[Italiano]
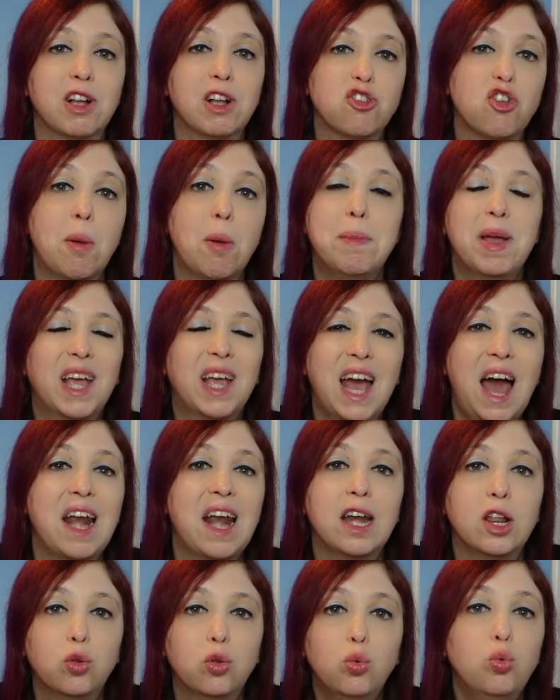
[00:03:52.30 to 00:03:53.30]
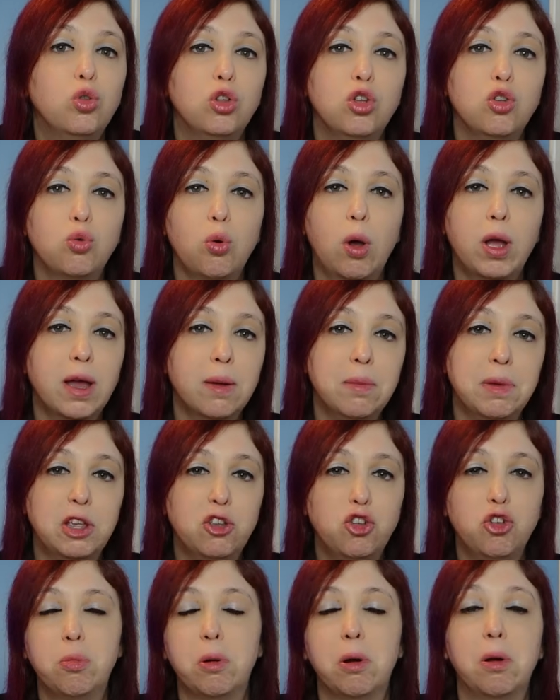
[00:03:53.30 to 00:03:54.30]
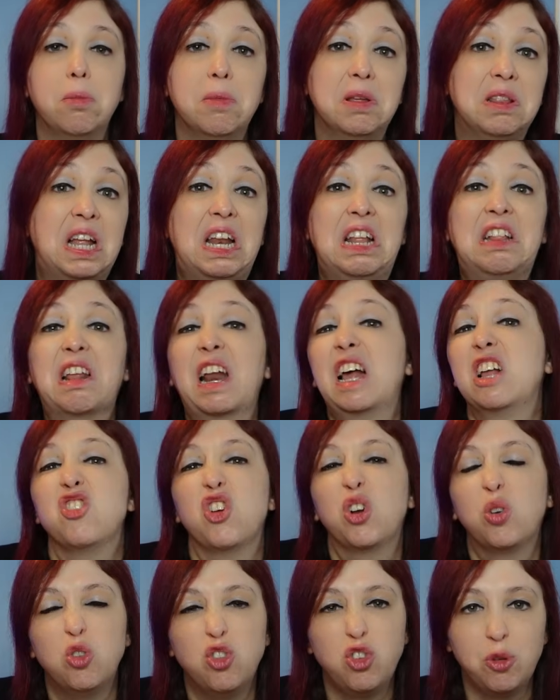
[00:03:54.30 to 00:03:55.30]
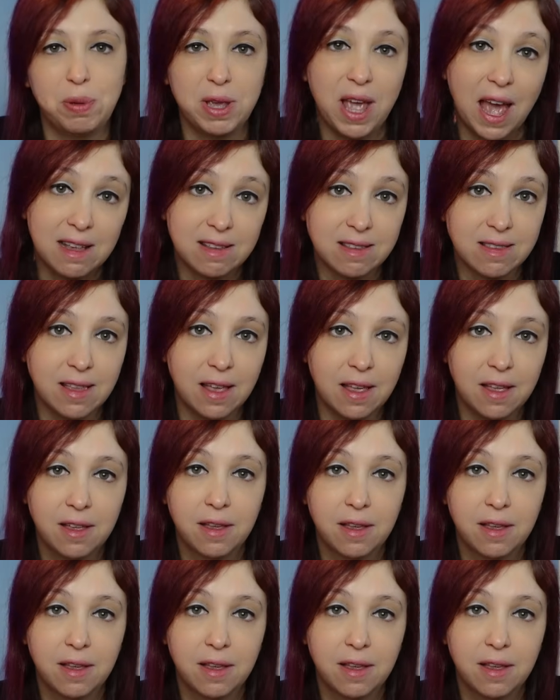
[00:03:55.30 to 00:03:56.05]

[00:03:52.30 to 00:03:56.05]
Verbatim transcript: faccia a beccarli tutti i suoi amici, probabilmente li traccia con GPS.